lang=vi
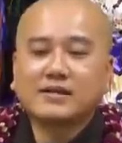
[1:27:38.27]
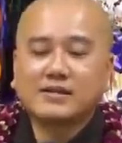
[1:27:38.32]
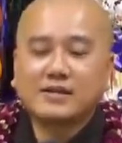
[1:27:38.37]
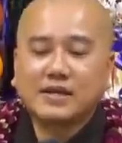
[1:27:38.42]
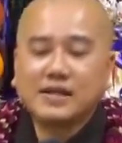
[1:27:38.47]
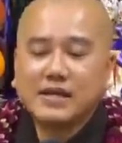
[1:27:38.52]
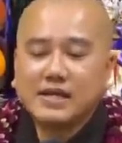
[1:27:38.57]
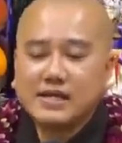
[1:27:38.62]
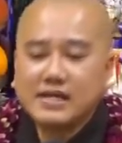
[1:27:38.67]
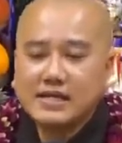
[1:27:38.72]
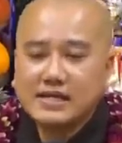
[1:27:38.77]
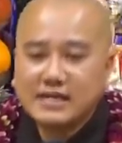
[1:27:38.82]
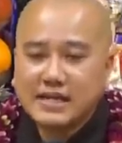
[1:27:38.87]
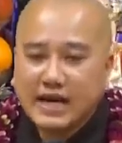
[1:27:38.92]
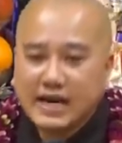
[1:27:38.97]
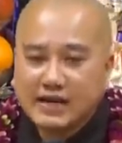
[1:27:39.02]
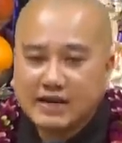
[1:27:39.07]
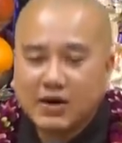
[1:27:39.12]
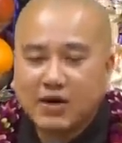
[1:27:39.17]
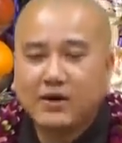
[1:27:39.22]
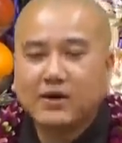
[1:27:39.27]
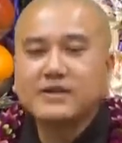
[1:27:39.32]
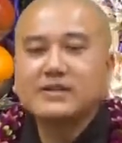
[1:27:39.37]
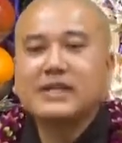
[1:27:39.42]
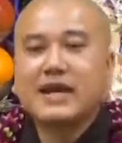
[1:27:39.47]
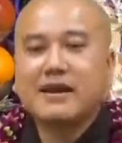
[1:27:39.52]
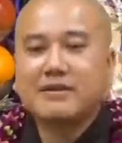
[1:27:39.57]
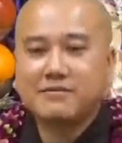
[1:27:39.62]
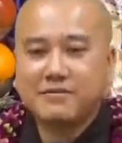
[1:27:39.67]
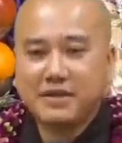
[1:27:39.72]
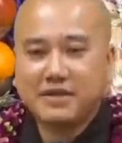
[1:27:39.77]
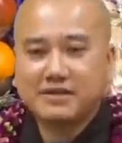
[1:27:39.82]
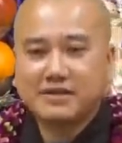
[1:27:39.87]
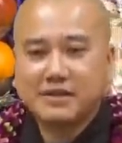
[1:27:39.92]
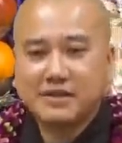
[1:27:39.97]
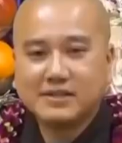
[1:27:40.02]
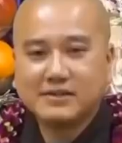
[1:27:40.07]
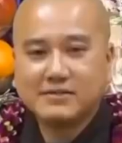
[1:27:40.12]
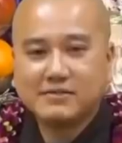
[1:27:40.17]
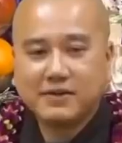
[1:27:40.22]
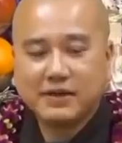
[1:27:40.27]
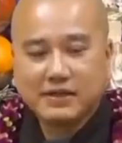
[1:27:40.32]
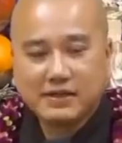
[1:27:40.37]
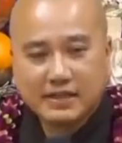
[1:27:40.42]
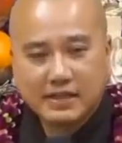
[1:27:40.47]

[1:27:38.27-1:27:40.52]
khi đi ra khỏi nhà vệ sinh phải